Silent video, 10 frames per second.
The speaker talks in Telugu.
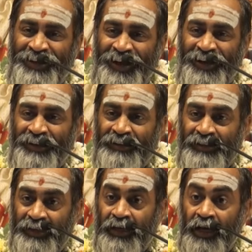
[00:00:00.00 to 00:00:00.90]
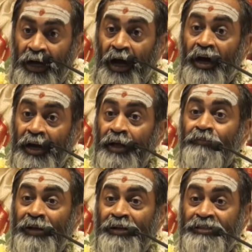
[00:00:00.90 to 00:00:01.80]
అంటే దీనికి కారణం
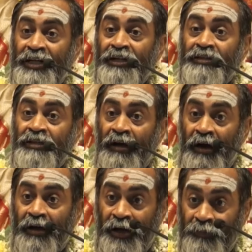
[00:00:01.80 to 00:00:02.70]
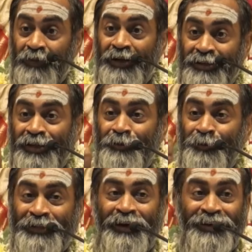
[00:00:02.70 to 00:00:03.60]
మన జగత్ కారణం మన అర్థము
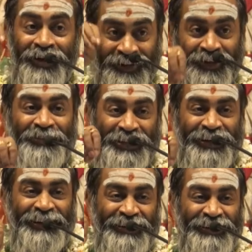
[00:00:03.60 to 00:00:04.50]
పదానికి అర్థం అది ఇక్కడ